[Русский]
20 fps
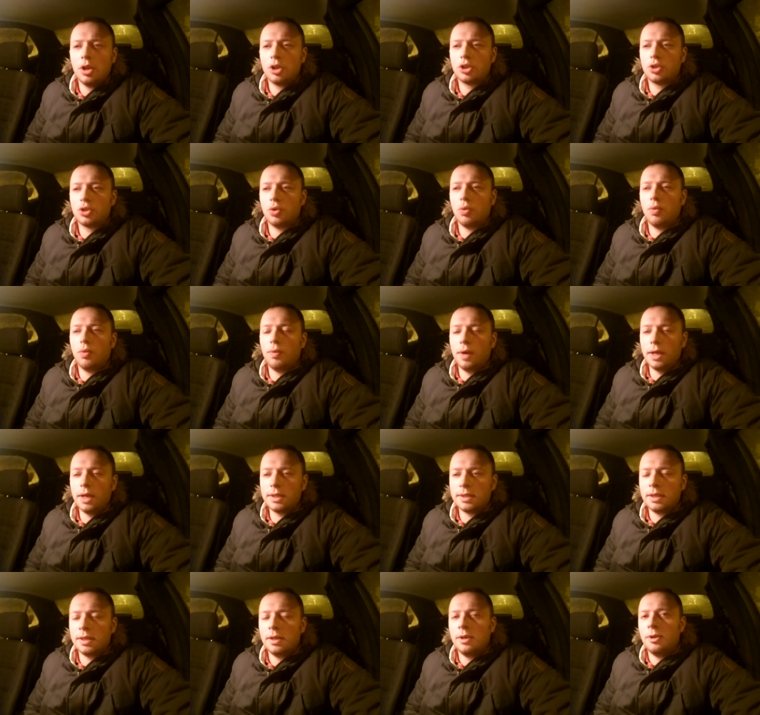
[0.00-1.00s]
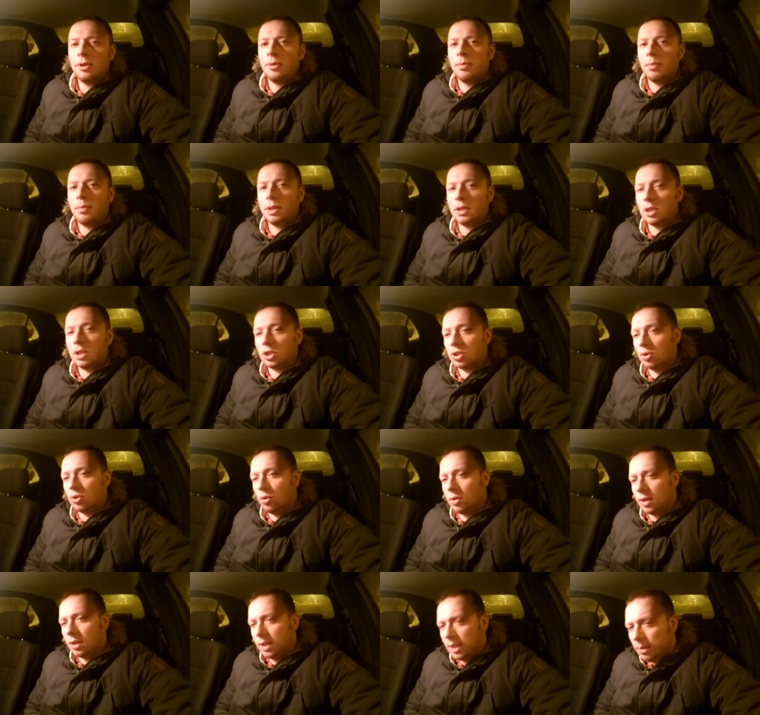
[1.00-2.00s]
что у вас
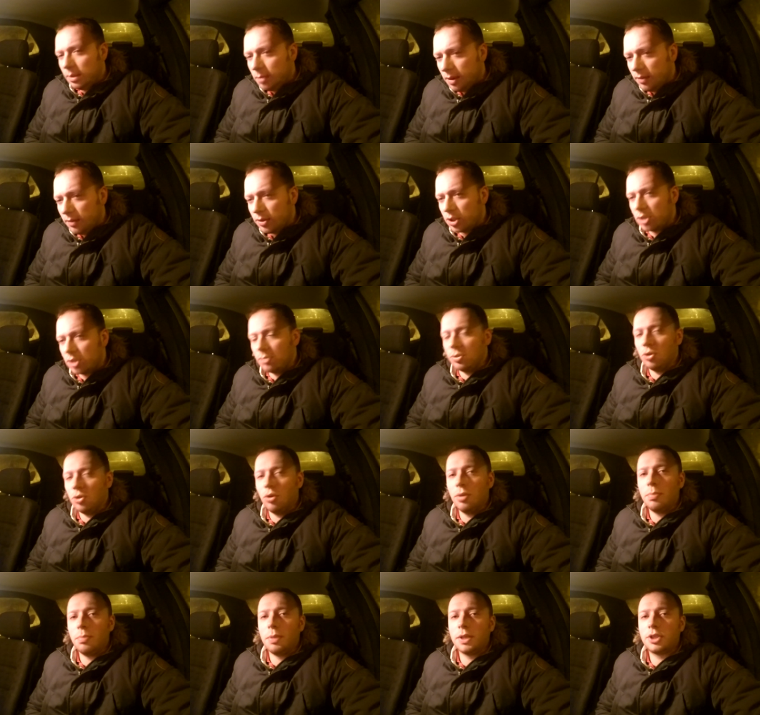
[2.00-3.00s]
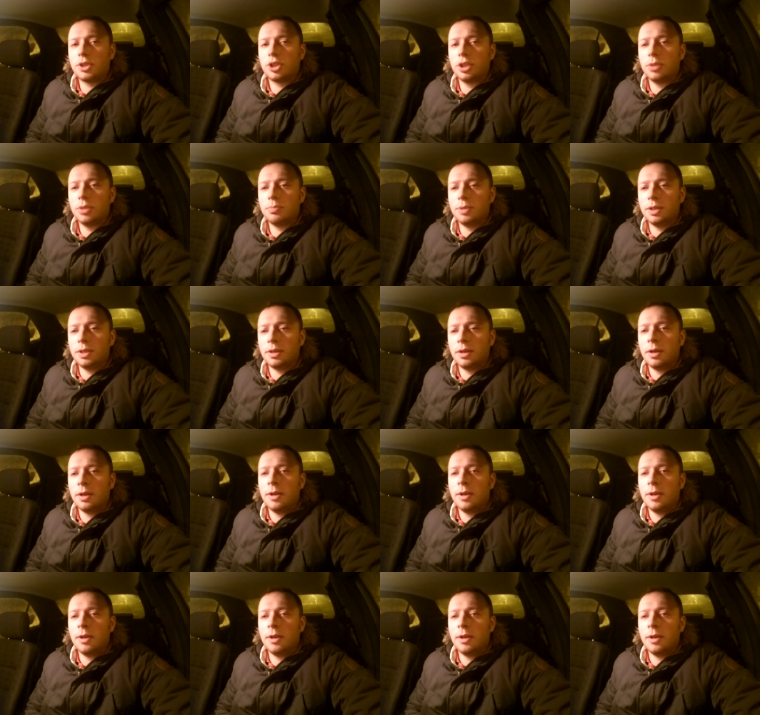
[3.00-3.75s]
подошел либо выжимной подшипник,